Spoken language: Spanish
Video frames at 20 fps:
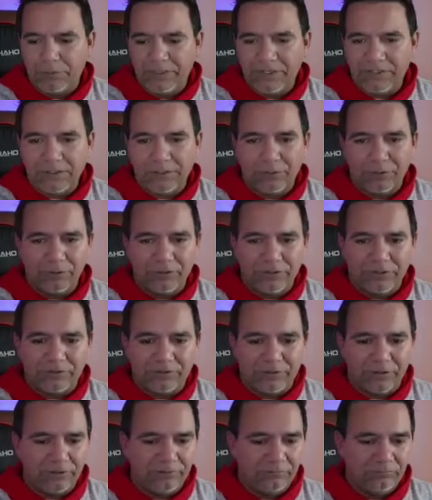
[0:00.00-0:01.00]
esa
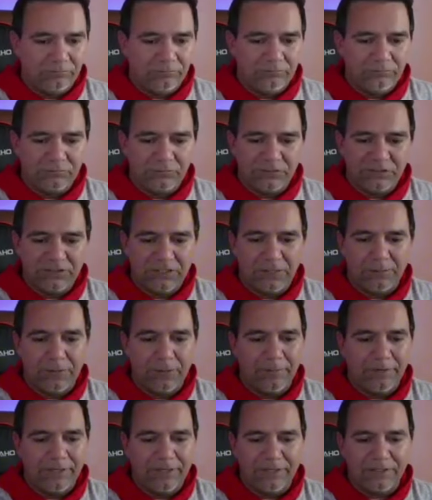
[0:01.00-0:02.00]
protesta se
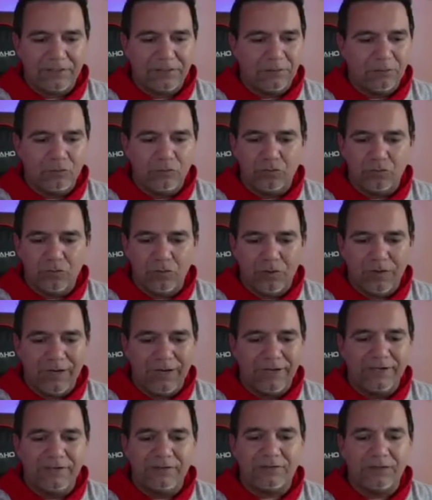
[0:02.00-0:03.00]
me parece mucho
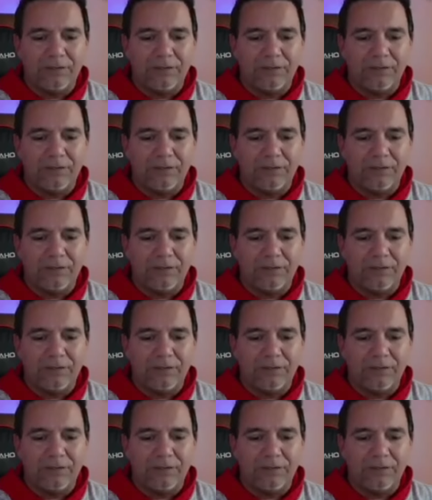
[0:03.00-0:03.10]
a esta